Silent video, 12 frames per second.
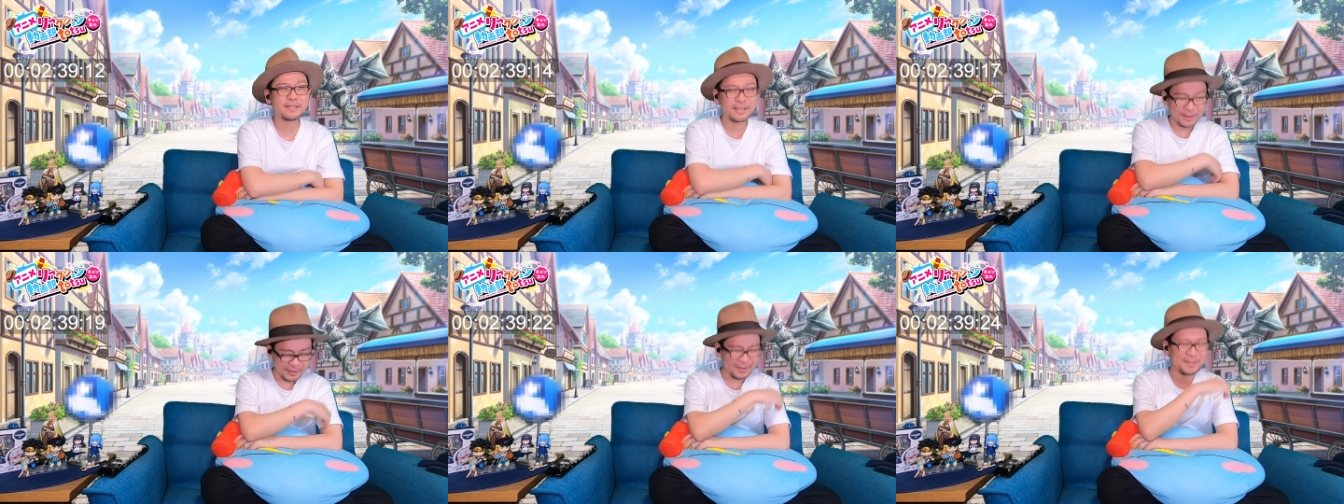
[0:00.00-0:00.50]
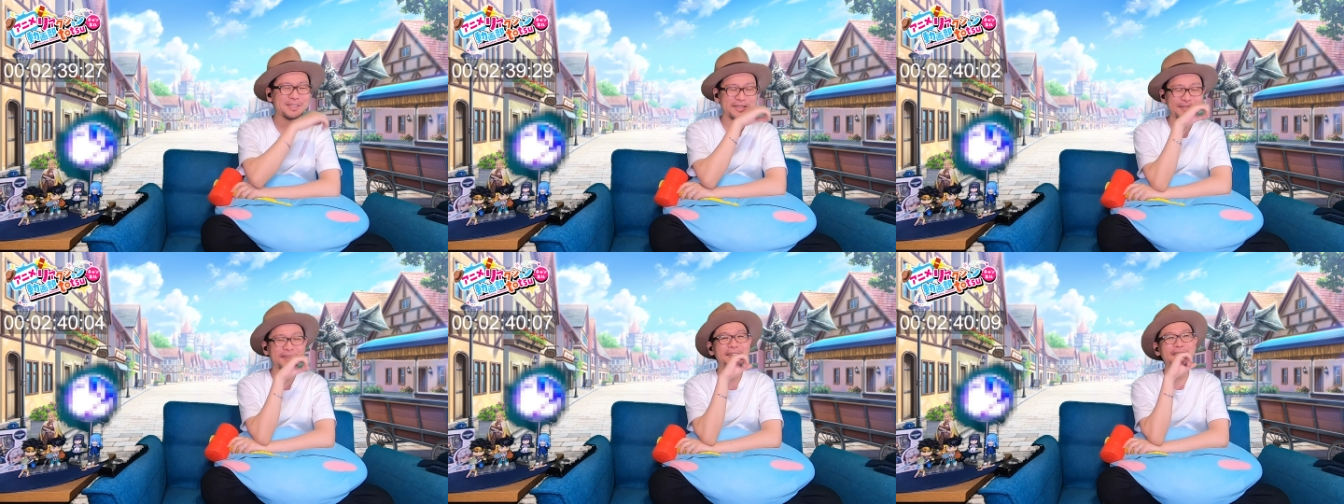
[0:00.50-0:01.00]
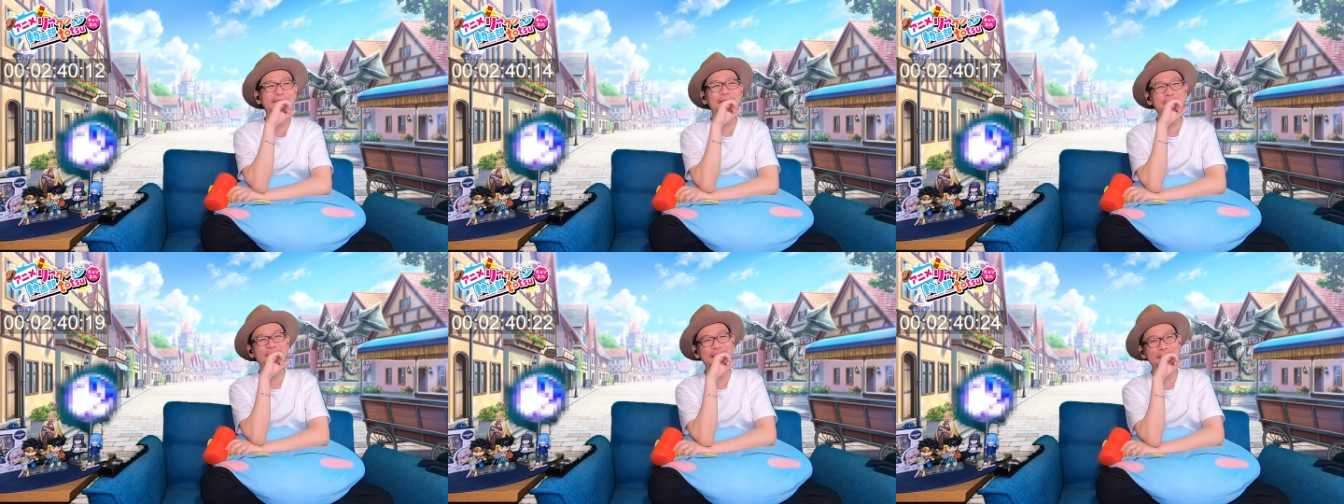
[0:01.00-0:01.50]
そうそう。た
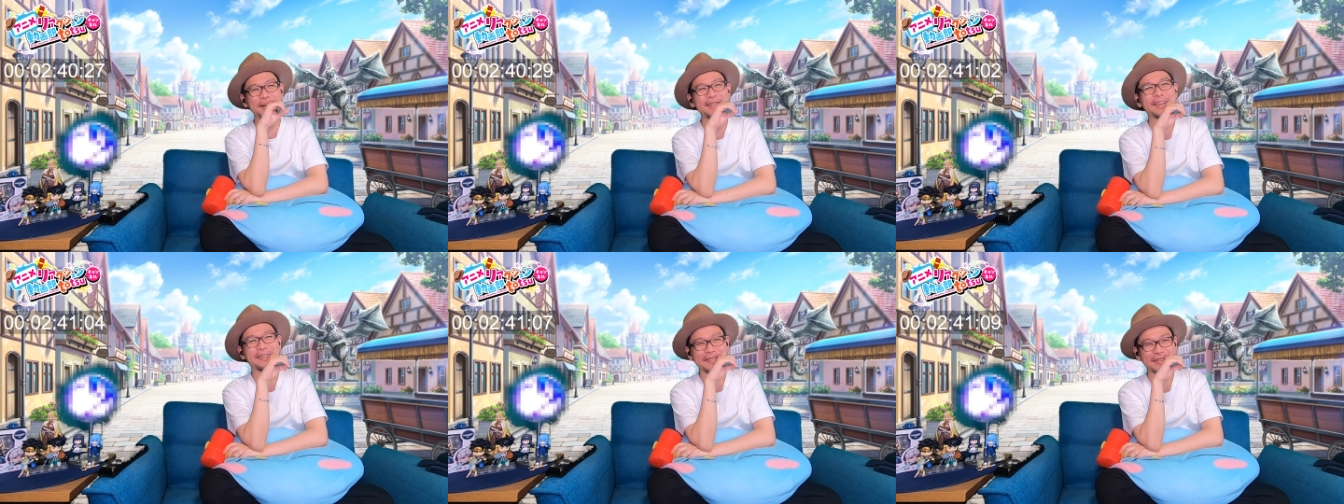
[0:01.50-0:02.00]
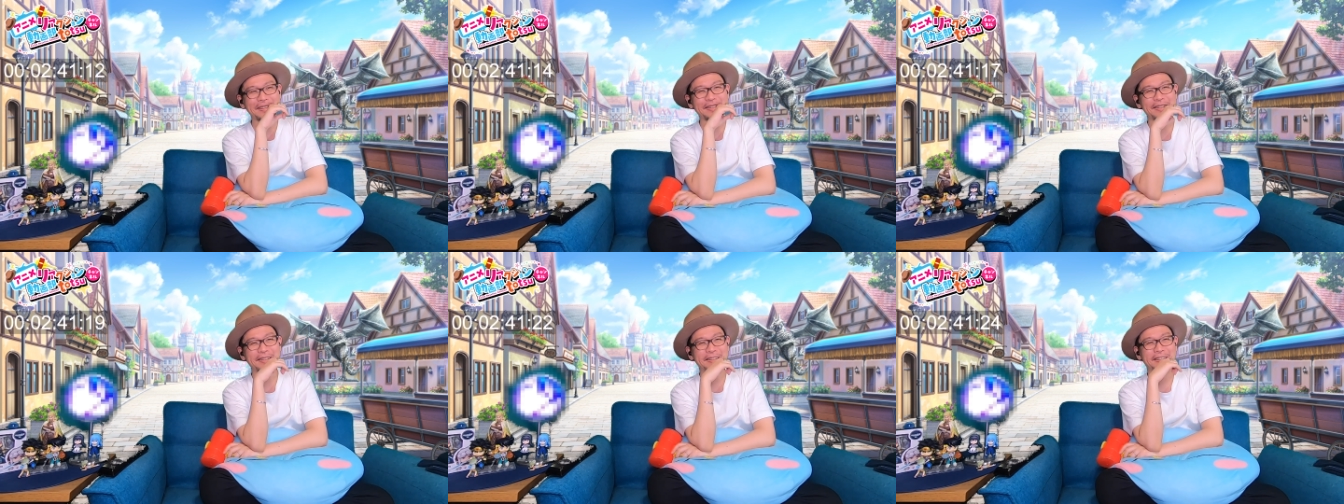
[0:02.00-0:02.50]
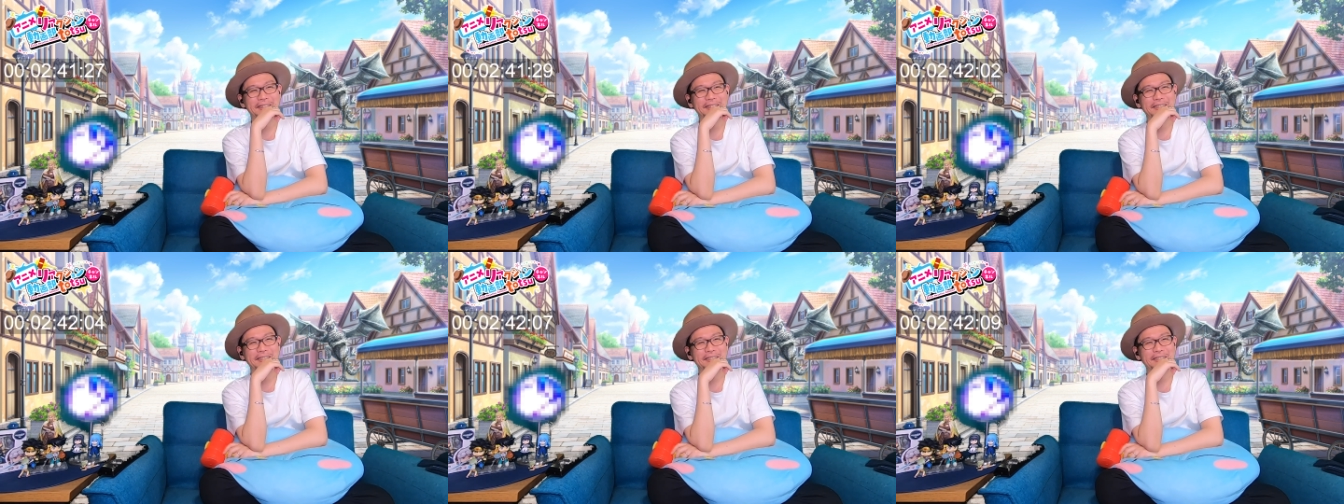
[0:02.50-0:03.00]
またまだよね。
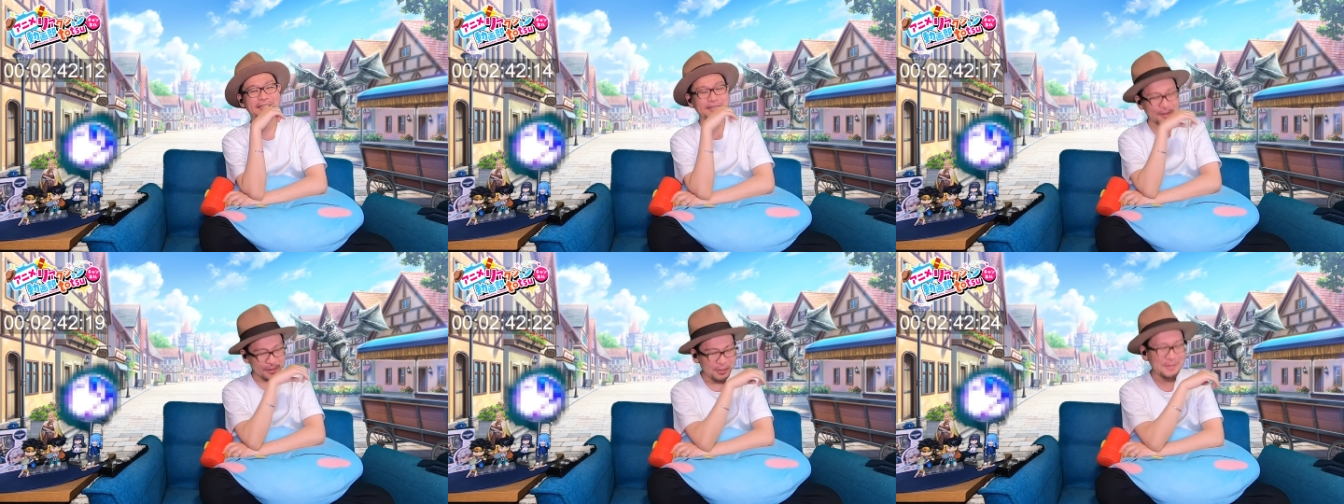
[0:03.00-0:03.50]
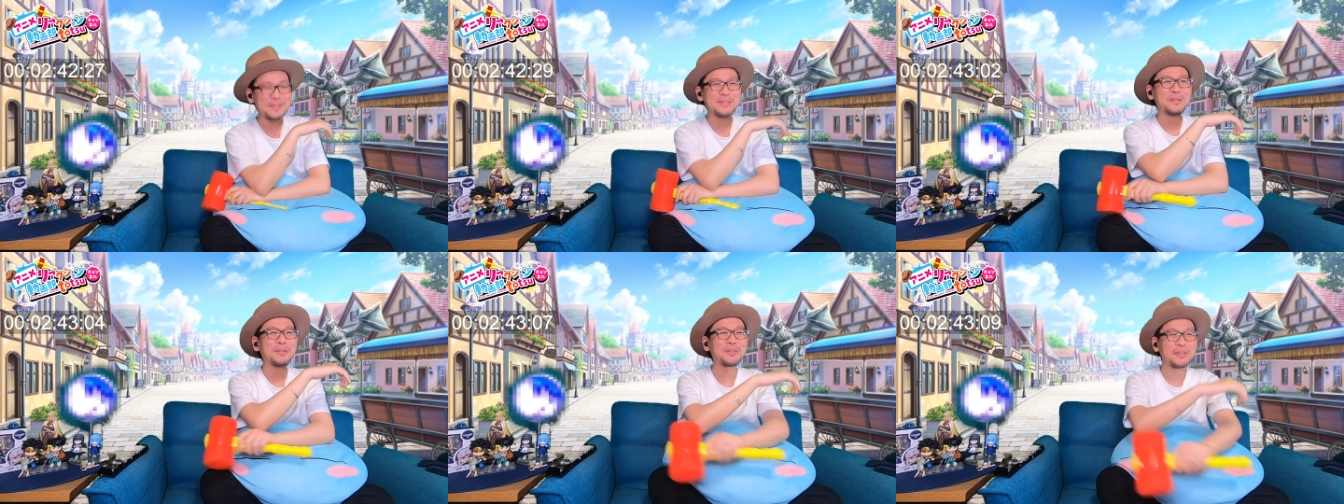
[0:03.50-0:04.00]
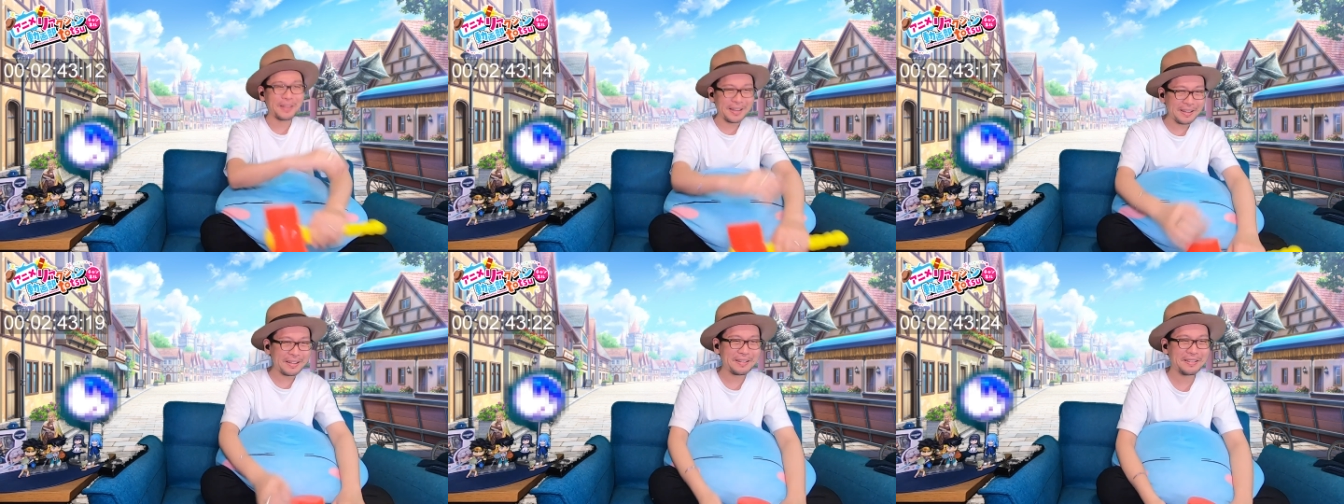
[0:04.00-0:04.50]
そういうこと
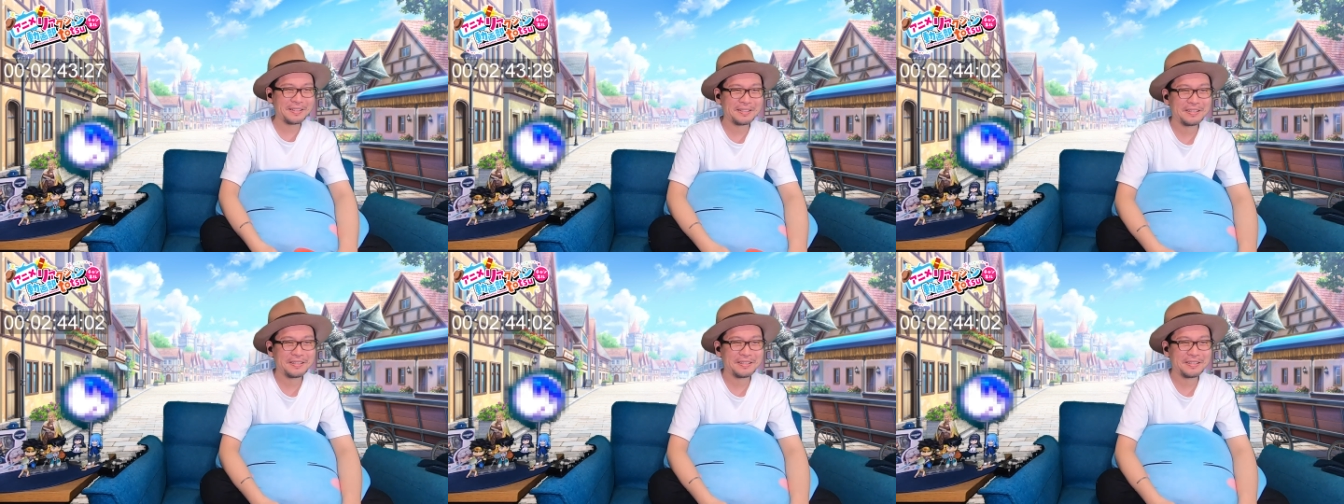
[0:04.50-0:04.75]
な。